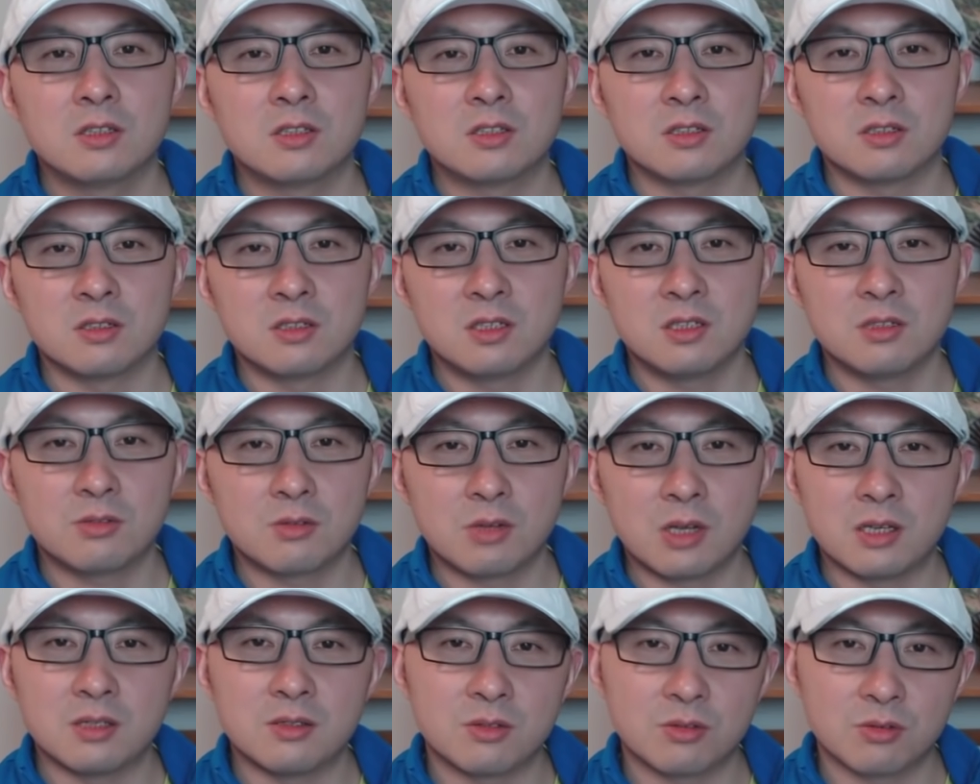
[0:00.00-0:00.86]
只计
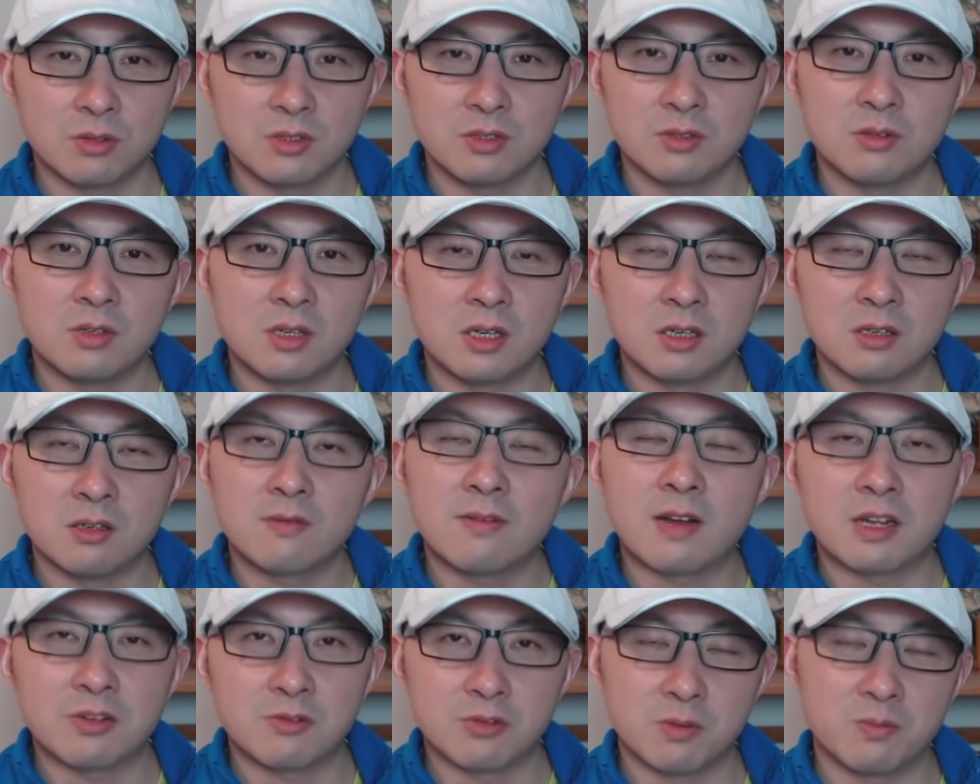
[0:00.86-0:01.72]
算所有合
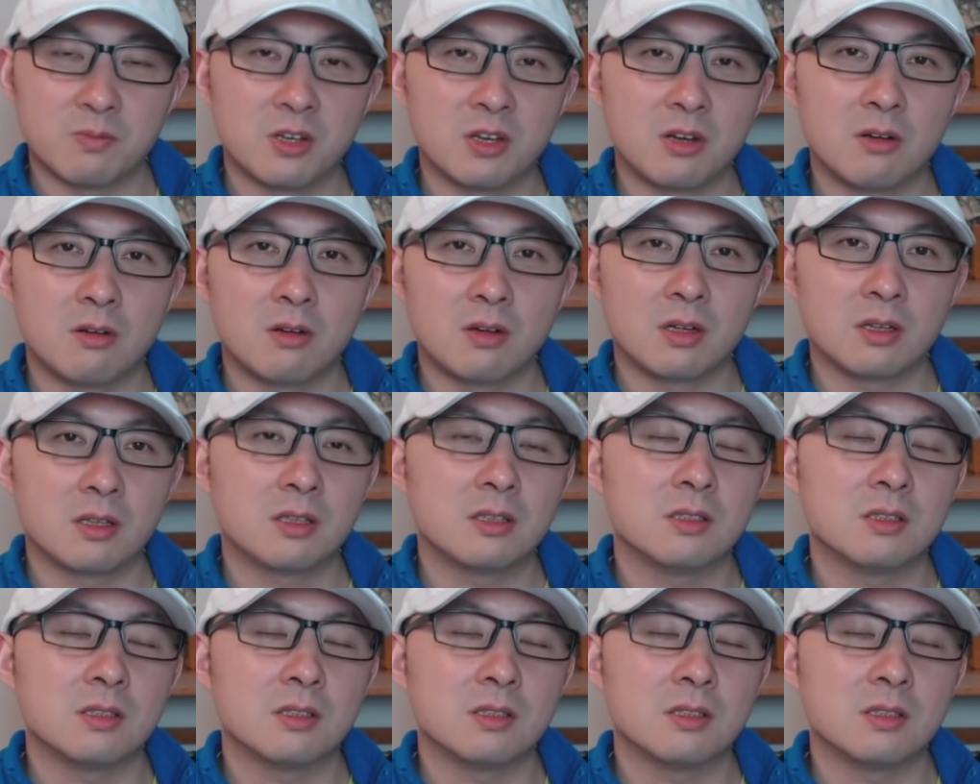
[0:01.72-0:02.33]
法选票啊，